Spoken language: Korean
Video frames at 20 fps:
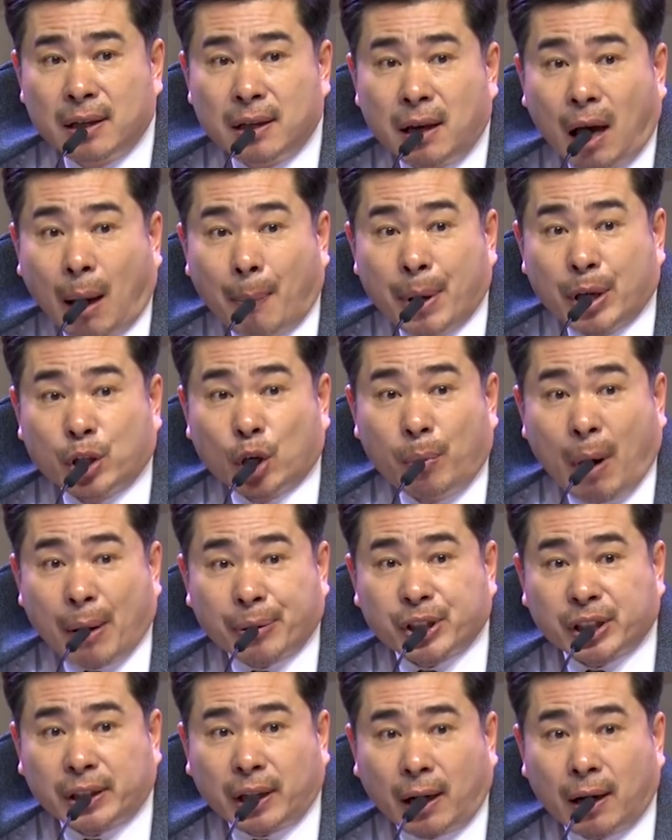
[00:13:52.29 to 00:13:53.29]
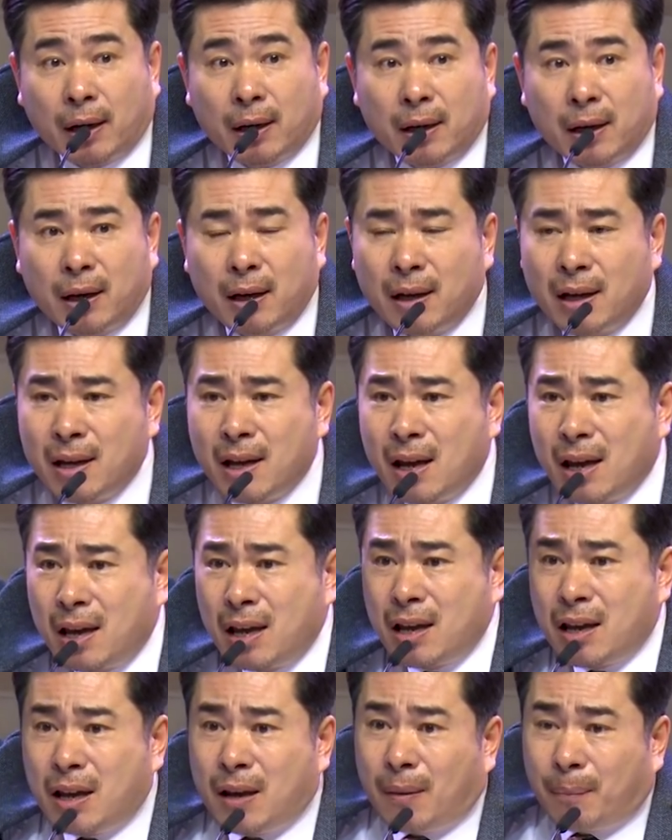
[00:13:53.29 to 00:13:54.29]
아멘 좀 합시다.
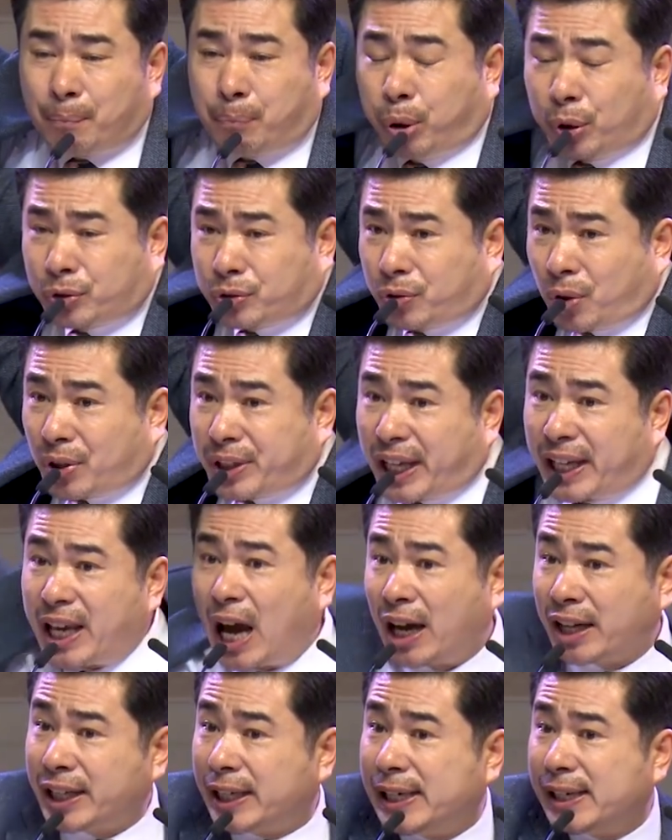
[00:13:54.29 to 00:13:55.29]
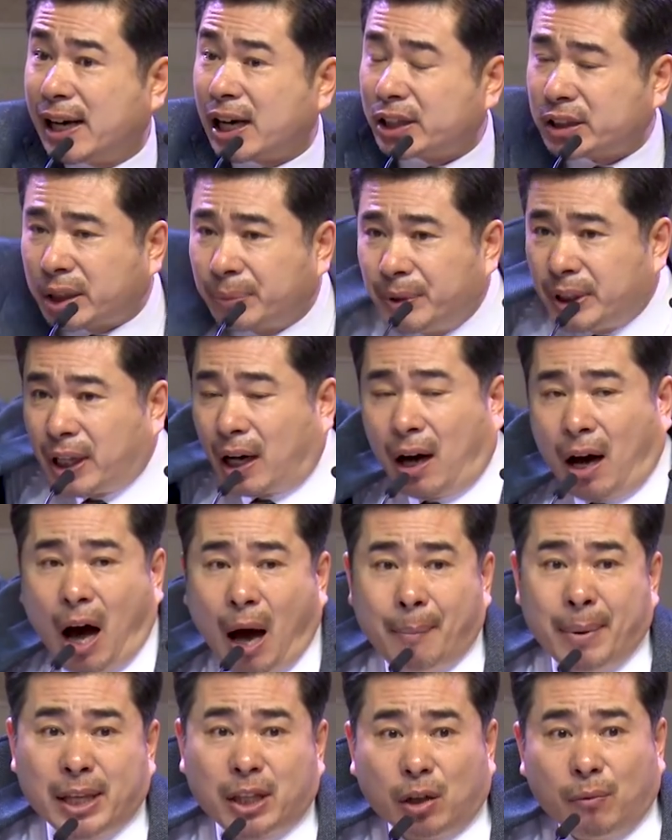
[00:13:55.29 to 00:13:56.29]
불꽃의 향기를 갖습니다.
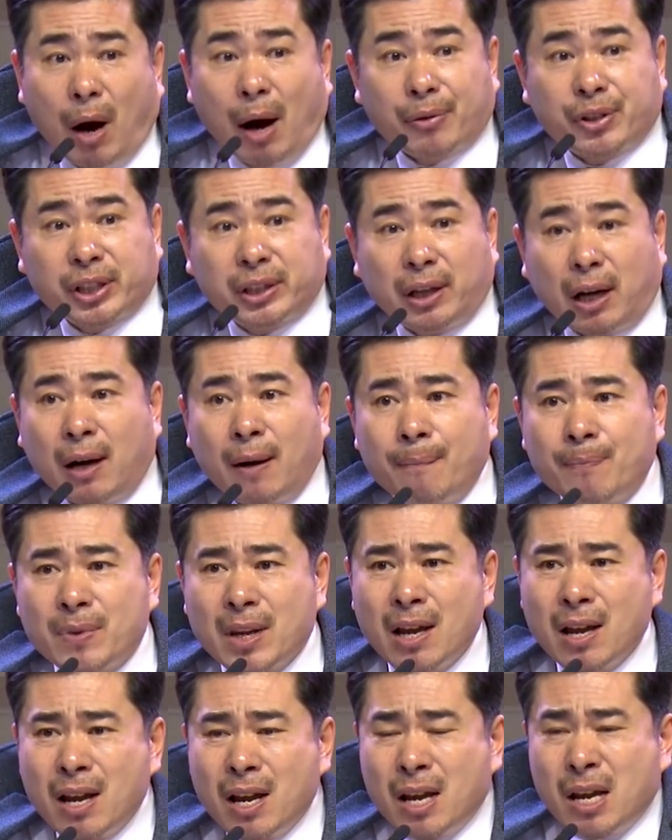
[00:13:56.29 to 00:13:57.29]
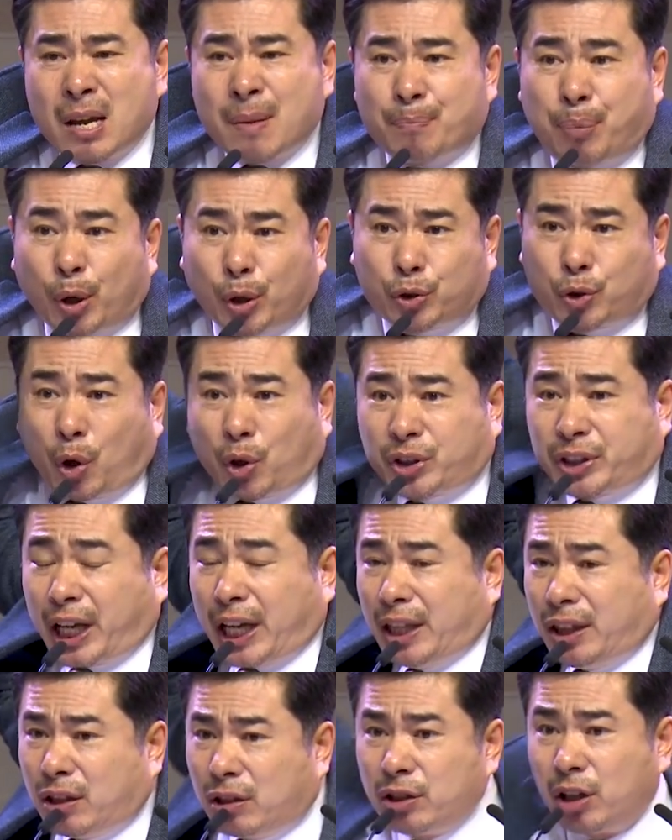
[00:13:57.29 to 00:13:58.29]
아멘 좀 합시다.
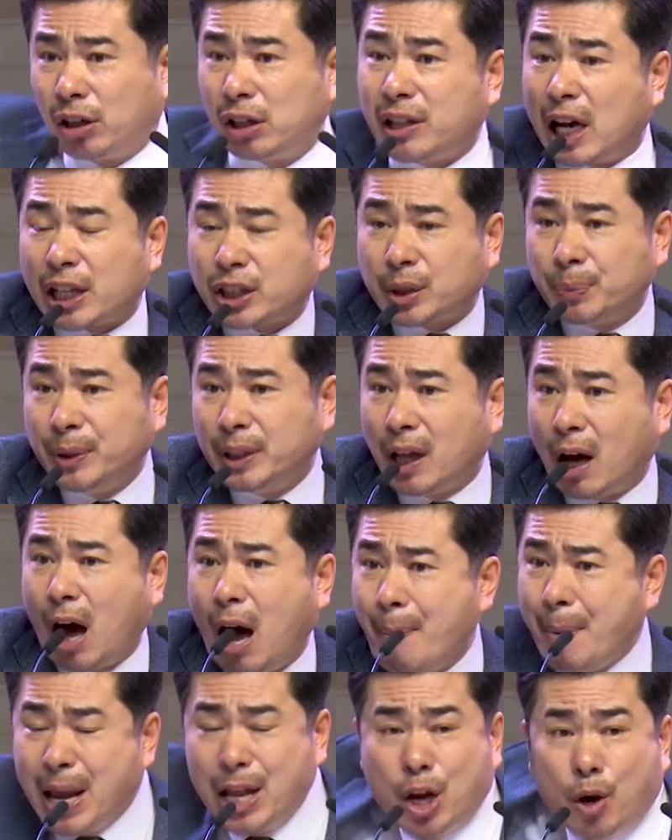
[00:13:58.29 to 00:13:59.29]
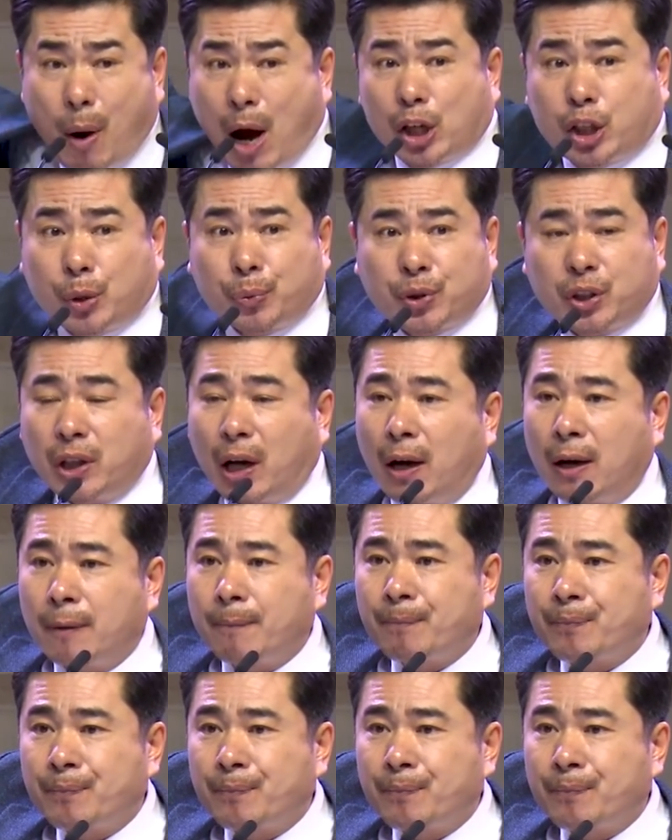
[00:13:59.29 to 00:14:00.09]
불꽃의 능력을 갖습니다. 아멘 좀 하십시다.